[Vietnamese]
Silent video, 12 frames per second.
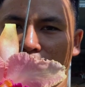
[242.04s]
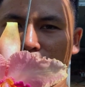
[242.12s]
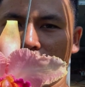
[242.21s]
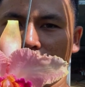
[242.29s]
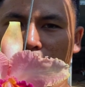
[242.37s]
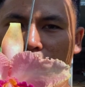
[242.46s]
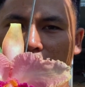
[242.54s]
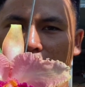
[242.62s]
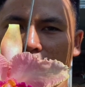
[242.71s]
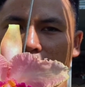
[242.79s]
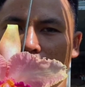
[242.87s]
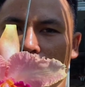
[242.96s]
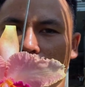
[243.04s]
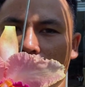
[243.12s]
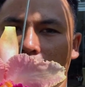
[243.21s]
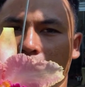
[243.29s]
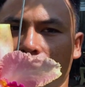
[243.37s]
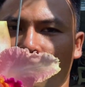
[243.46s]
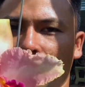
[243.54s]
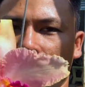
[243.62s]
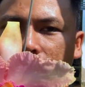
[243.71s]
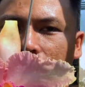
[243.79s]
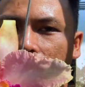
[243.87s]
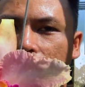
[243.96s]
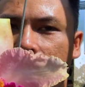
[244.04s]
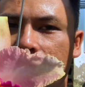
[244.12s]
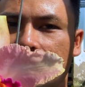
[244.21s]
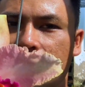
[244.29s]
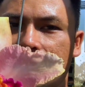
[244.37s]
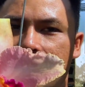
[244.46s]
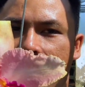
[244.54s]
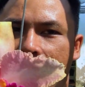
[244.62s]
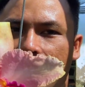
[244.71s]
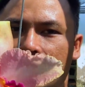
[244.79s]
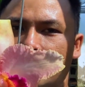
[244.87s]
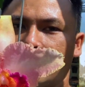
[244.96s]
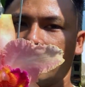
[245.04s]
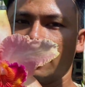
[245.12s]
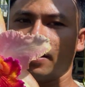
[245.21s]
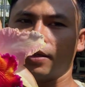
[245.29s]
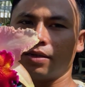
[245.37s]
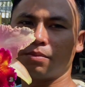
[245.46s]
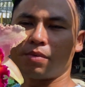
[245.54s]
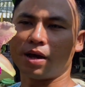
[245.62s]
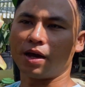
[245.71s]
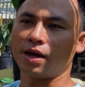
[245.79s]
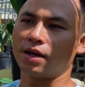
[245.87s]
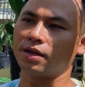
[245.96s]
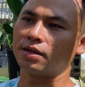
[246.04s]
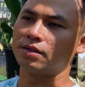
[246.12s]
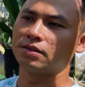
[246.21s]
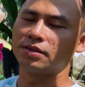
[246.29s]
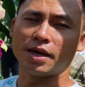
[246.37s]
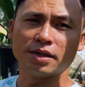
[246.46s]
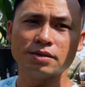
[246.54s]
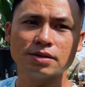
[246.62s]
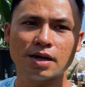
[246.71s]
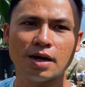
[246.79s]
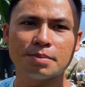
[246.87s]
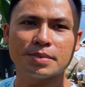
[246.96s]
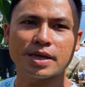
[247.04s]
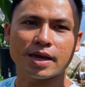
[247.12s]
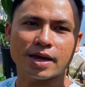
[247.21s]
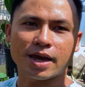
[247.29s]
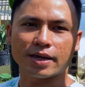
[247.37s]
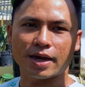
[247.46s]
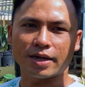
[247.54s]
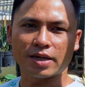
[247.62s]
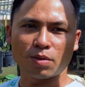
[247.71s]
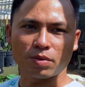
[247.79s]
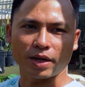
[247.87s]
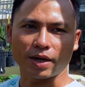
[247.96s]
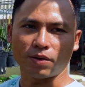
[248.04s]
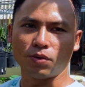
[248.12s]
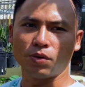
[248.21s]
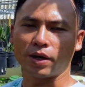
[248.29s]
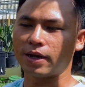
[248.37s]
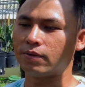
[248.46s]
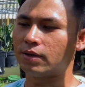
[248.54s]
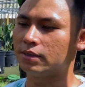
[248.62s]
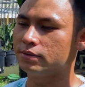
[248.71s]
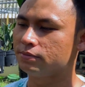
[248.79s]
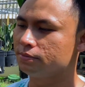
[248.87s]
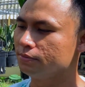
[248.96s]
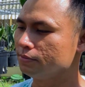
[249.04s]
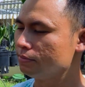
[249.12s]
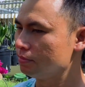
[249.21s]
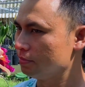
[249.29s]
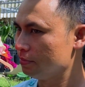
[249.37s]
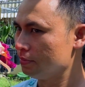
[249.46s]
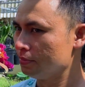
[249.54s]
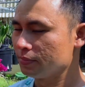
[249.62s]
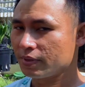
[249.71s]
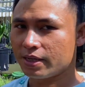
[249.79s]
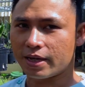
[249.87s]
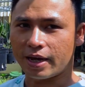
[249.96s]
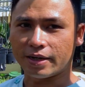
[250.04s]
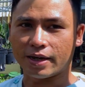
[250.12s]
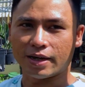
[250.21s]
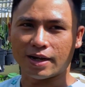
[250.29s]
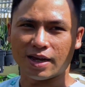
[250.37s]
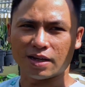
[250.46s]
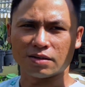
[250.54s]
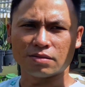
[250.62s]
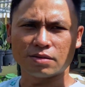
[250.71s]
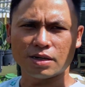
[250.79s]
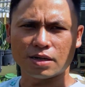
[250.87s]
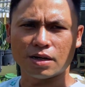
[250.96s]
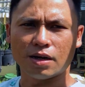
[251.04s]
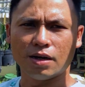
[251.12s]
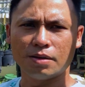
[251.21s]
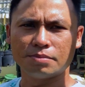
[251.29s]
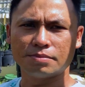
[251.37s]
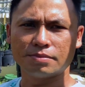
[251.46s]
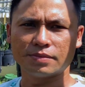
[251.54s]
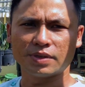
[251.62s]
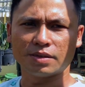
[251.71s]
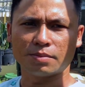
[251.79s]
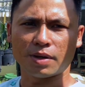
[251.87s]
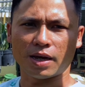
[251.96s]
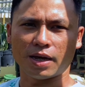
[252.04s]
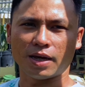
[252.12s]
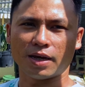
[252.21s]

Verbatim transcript: chợp giật, một cánh rất là to và một cái cánh thì hơi dài. Nhưng mà về hương thơm đó nha, 2 cây không cây nào khua cây nào hết. Cái cây này là nó rất là thơm, nhưng mà